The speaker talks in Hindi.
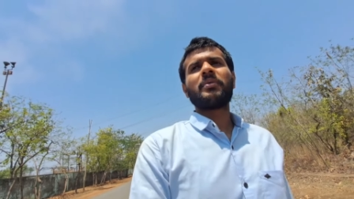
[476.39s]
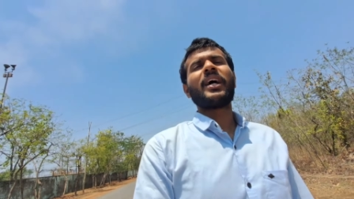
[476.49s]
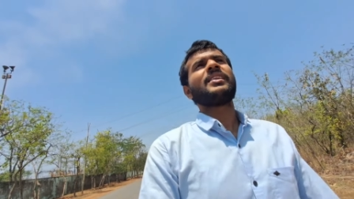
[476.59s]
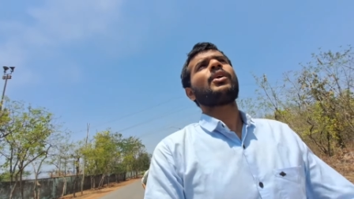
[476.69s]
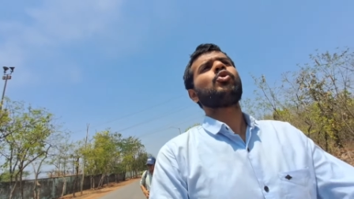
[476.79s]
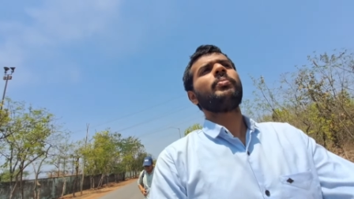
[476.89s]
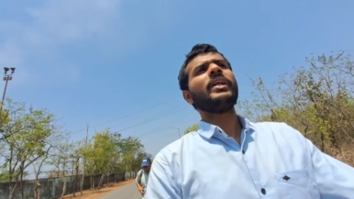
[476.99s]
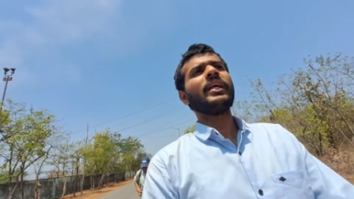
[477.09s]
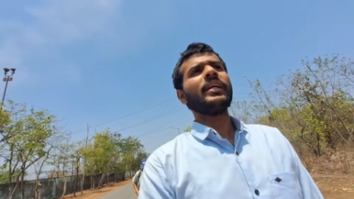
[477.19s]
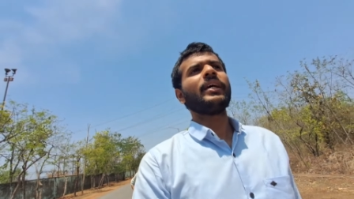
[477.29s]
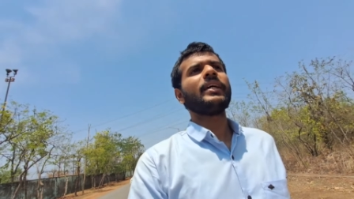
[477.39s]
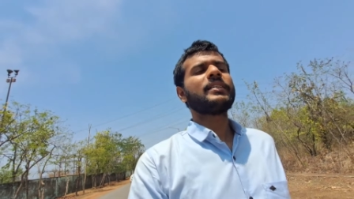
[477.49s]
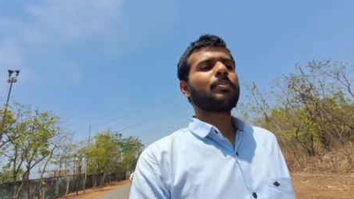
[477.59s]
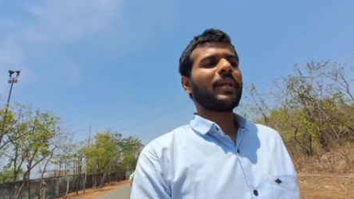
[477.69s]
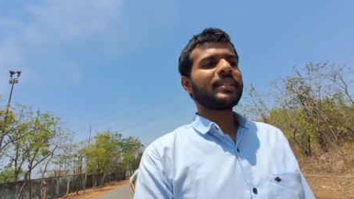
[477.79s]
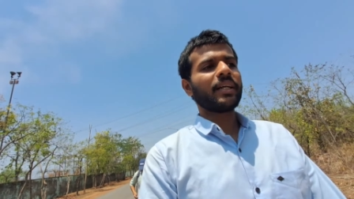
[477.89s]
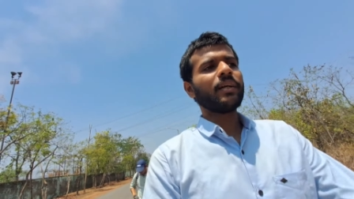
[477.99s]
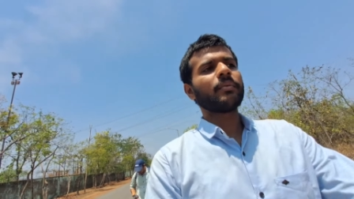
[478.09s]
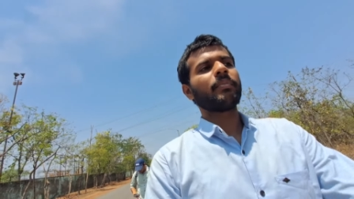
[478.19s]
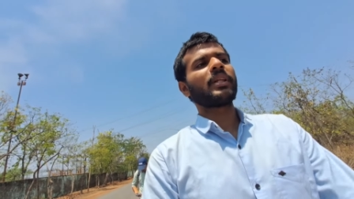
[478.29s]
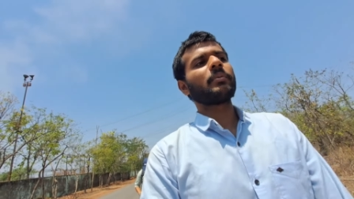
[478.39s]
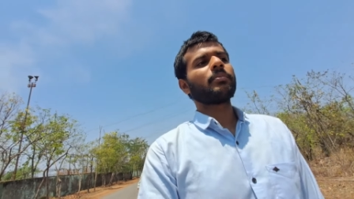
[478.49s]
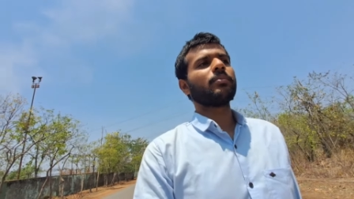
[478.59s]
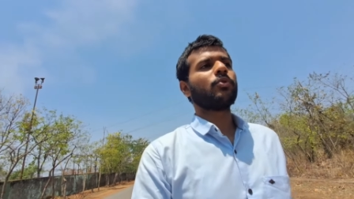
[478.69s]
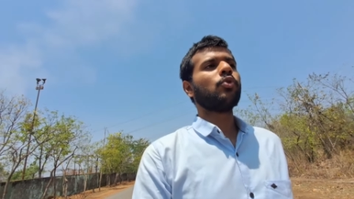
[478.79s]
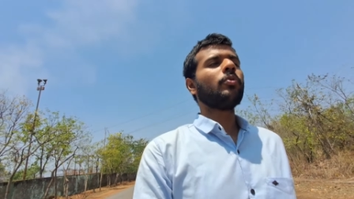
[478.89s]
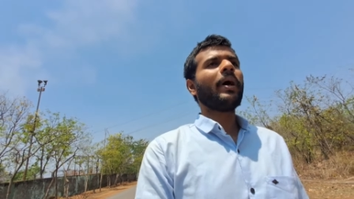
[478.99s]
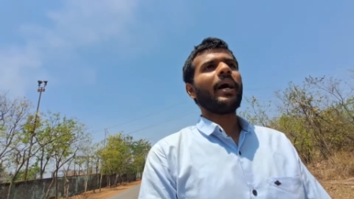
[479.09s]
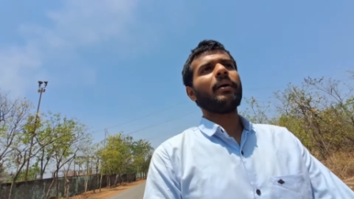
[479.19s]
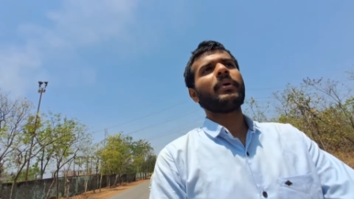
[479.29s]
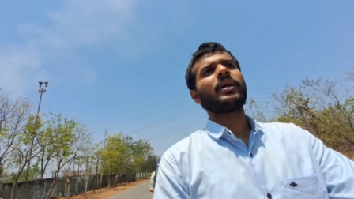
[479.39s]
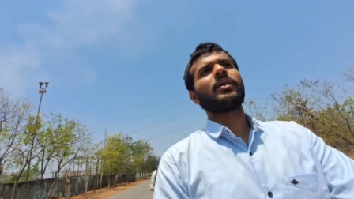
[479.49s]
गंदा धूप भी नहीं है इट्स प्लेजेंट मतलब धूप है बट